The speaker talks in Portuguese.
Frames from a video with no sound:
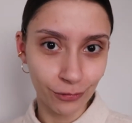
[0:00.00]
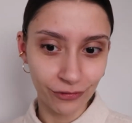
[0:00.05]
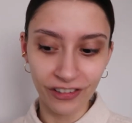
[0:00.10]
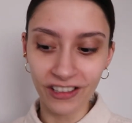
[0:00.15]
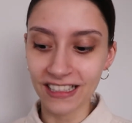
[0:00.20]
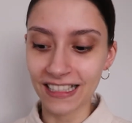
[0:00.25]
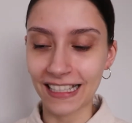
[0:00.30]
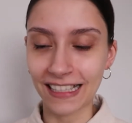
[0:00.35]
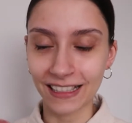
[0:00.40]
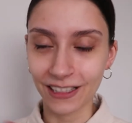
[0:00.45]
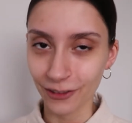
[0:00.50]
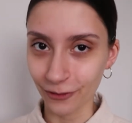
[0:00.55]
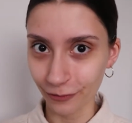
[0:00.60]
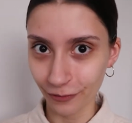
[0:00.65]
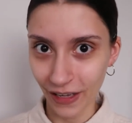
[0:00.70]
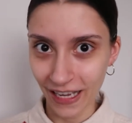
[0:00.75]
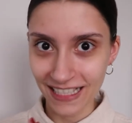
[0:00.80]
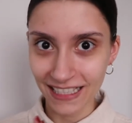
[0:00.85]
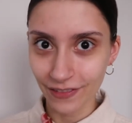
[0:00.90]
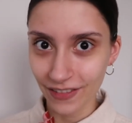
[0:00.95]
pra fazer, então
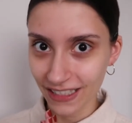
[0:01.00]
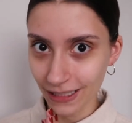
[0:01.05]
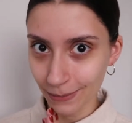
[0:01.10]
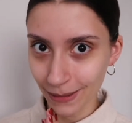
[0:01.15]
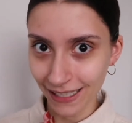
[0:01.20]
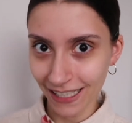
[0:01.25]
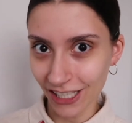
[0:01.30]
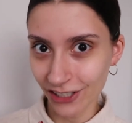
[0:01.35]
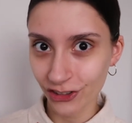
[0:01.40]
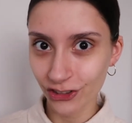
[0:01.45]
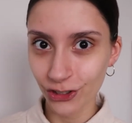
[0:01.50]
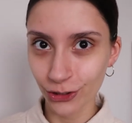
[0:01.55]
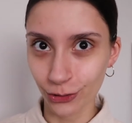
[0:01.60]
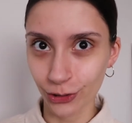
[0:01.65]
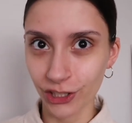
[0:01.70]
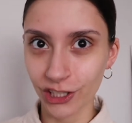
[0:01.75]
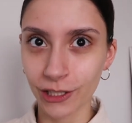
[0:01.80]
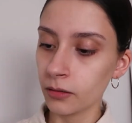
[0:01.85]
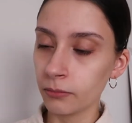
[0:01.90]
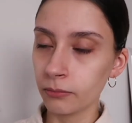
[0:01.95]
essa vai ser a maquiagem de
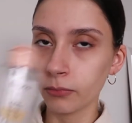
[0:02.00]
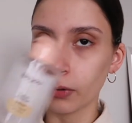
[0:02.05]
hoje.